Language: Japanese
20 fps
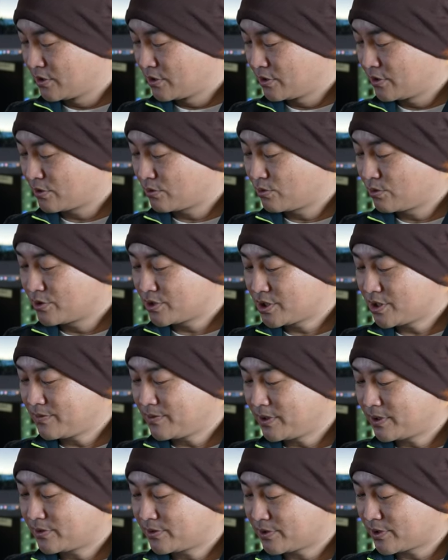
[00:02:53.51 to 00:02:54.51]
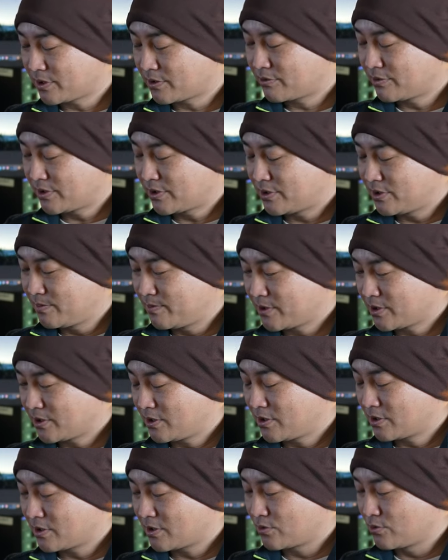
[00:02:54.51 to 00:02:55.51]
でこの GFX100S でまた
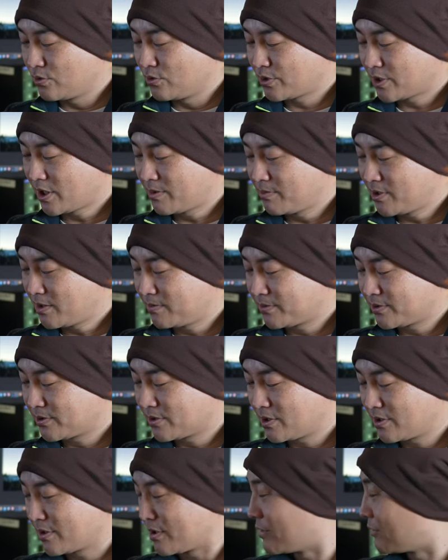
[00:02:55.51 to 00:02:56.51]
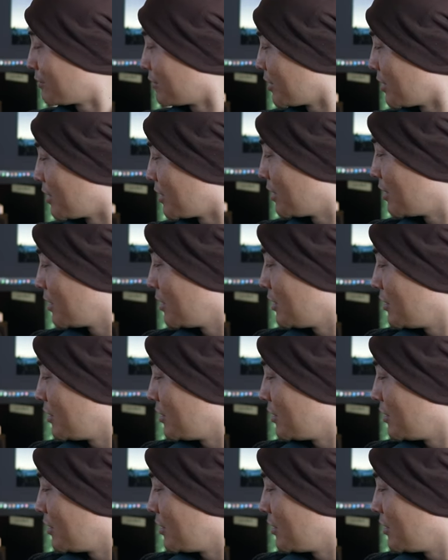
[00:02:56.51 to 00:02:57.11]
なんかこうタイムラプス関係のね、